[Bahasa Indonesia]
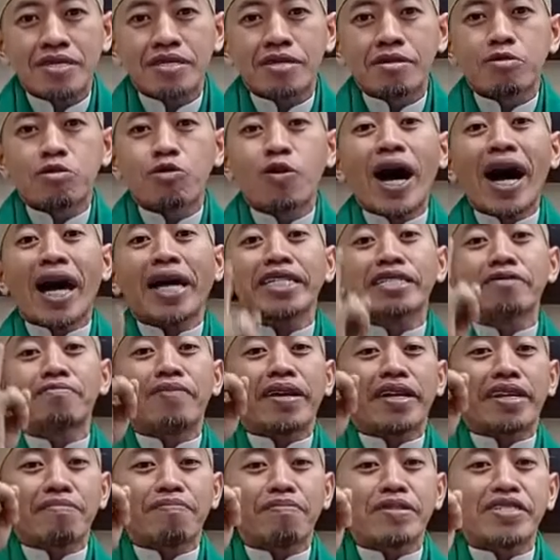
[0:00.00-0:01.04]
Wahai
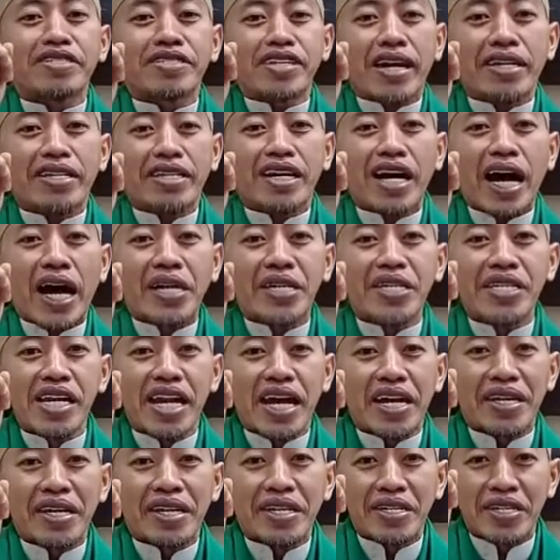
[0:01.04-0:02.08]
para pencari keadilan,
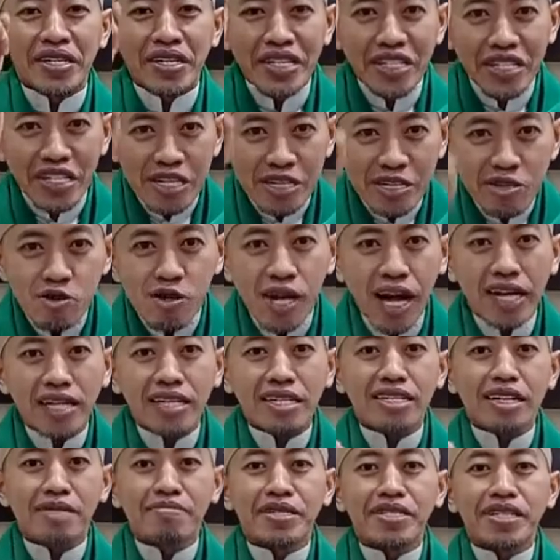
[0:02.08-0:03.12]
disitulah
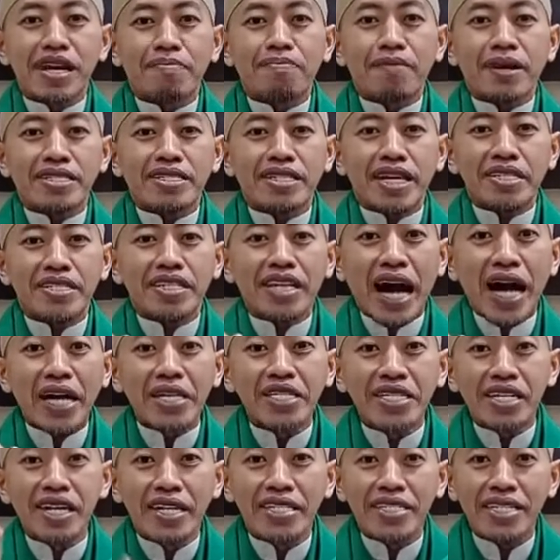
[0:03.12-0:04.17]
kita mendapatkan
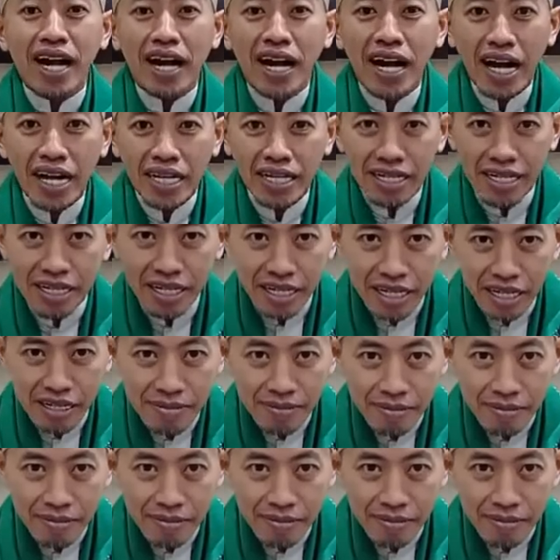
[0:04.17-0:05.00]
keadilan yang hakiki.